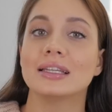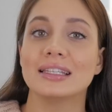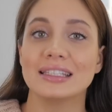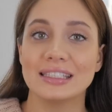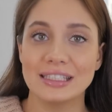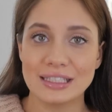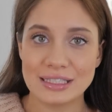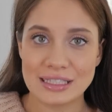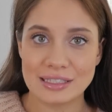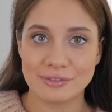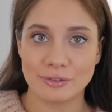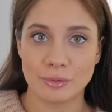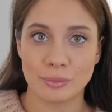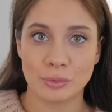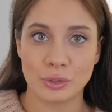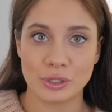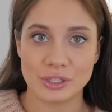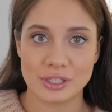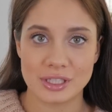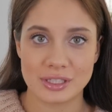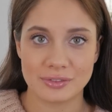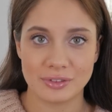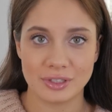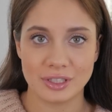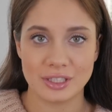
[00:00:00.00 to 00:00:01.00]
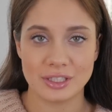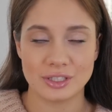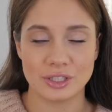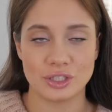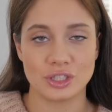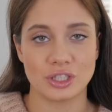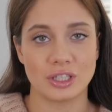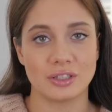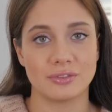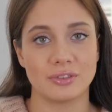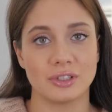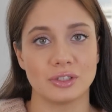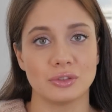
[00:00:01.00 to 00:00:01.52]
Если вы моете свои
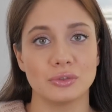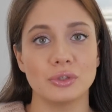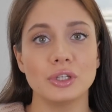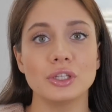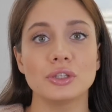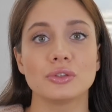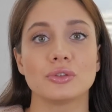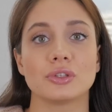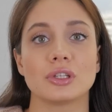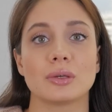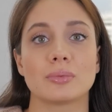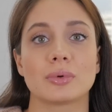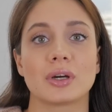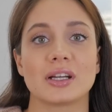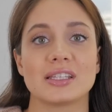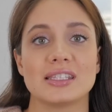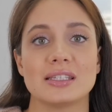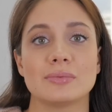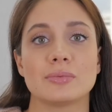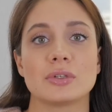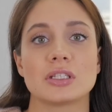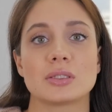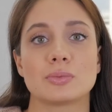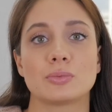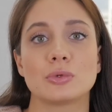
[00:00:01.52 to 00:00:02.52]
кисточки водой, то необходимо